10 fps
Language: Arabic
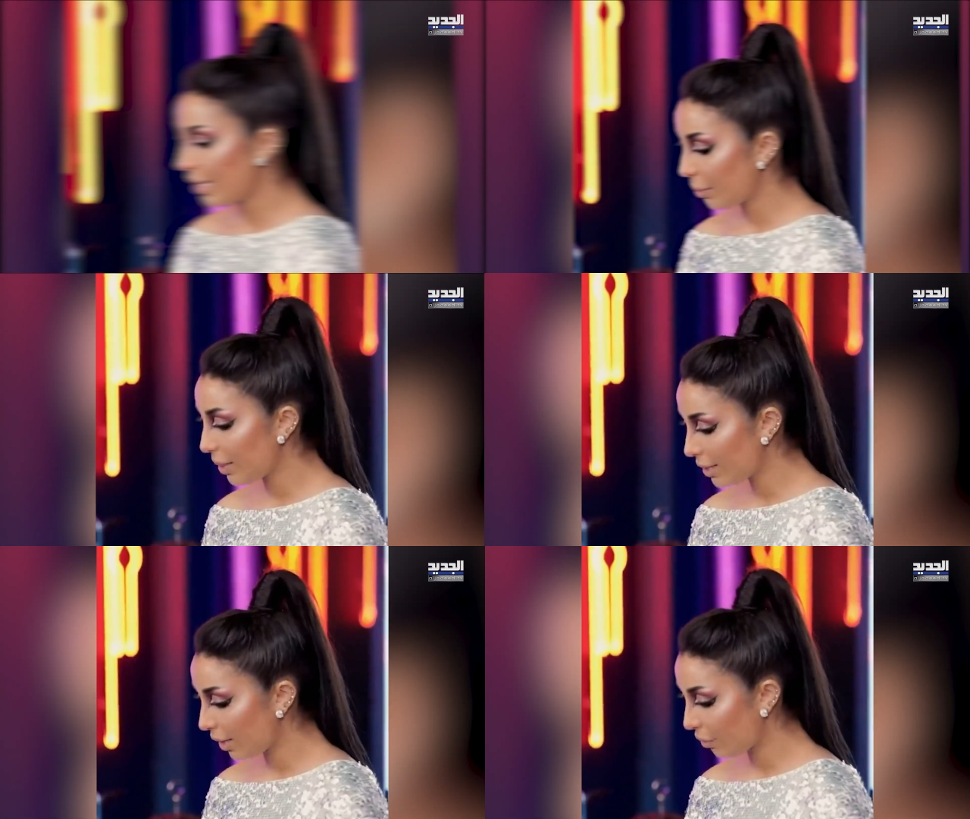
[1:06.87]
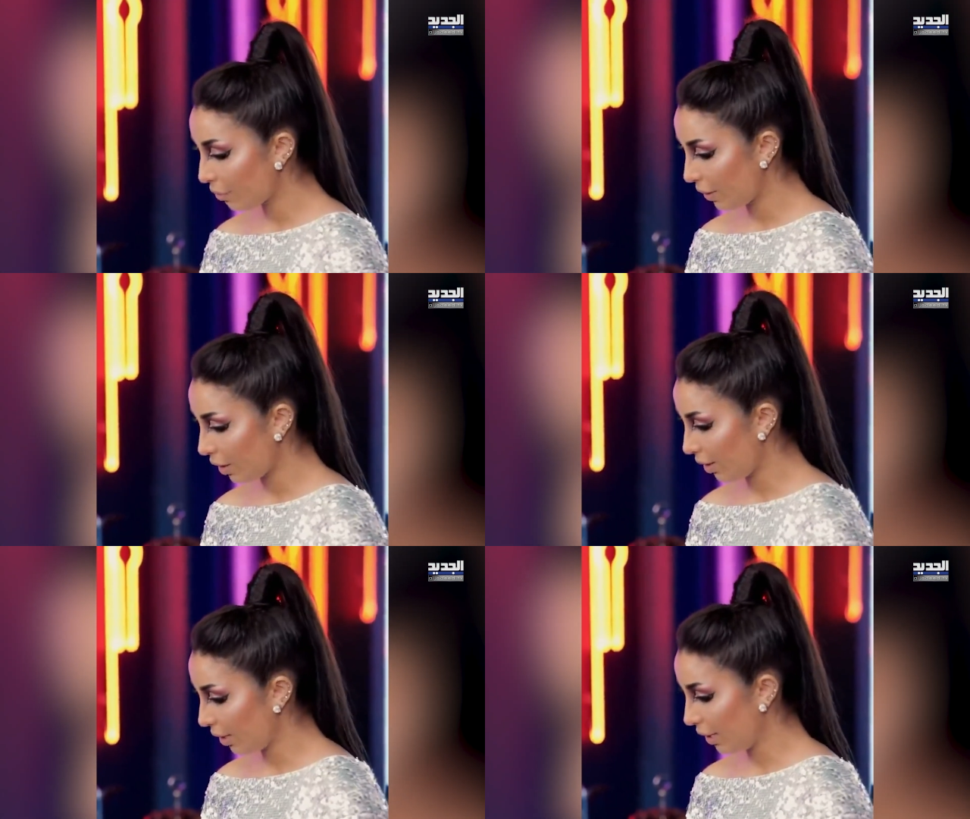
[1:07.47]
بس اللي ما
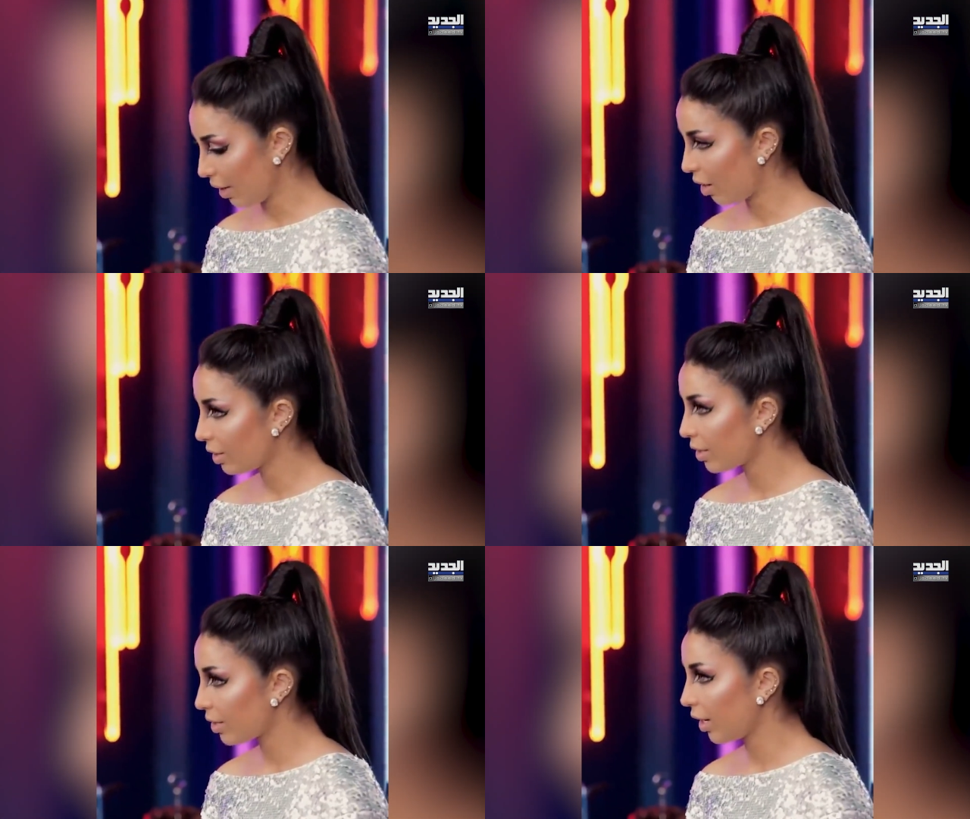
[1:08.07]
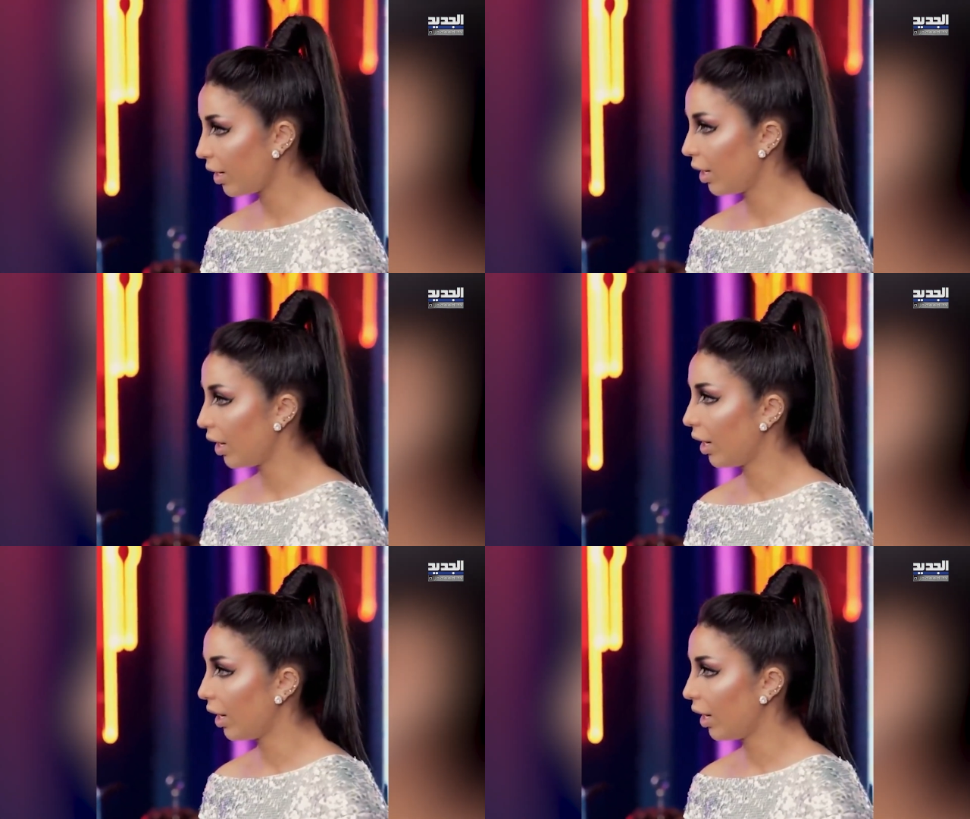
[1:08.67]
تعرفه الناس أن